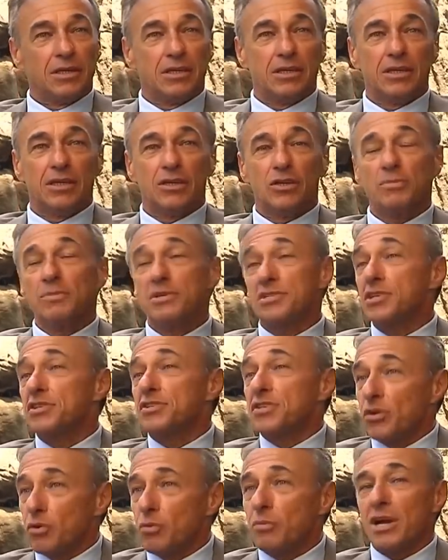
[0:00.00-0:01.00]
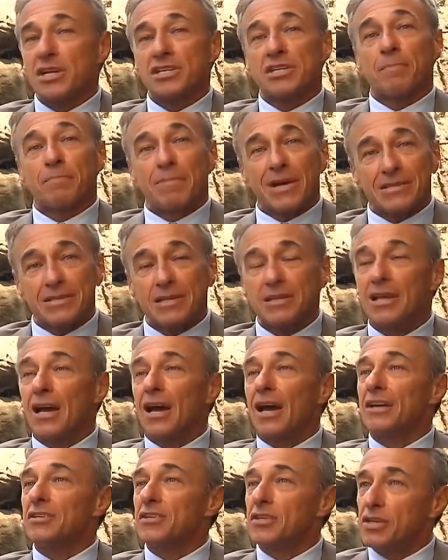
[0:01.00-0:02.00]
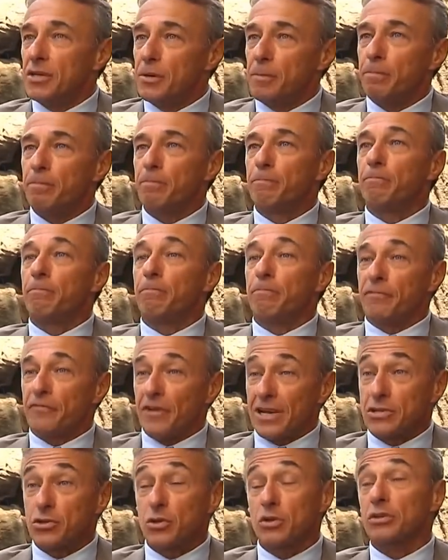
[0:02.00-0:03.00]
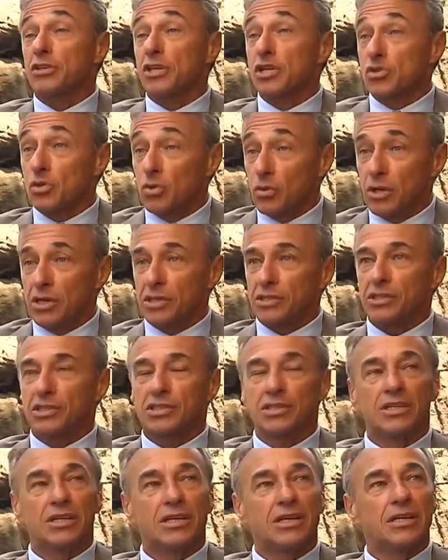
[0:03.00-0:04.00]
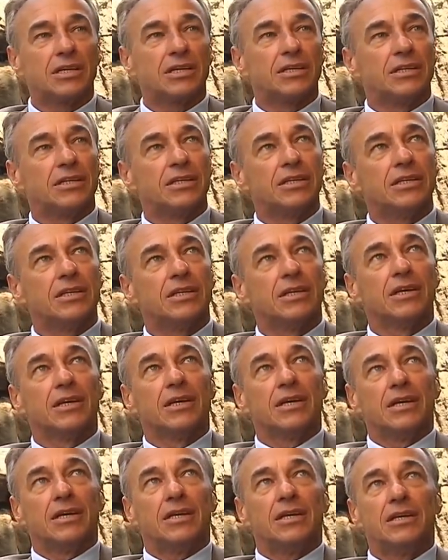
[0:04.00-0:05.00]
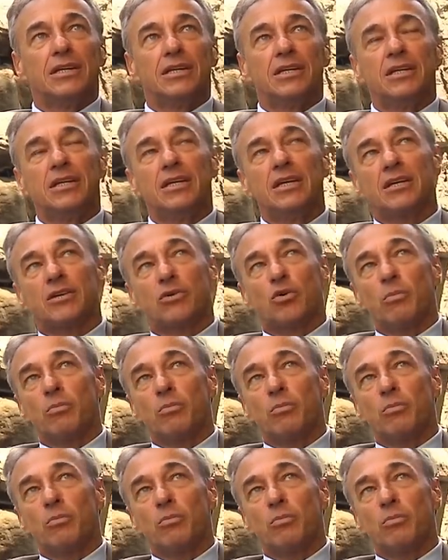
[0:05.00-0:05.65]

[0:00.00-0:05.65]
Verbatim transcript: E eu me sentia com mais capacidade de fazer outras coisas, né? E, e